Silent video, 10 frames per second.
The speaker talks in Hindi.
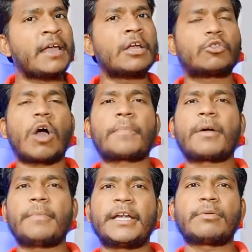तो आप
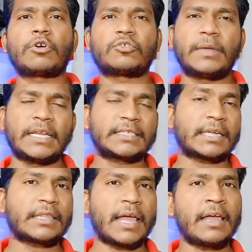कमेंट बॉक्स में लिख
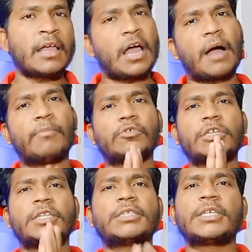सकते हैं अब मुझे
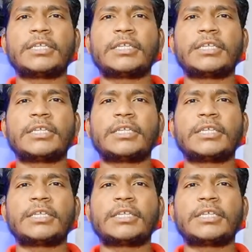दीजिए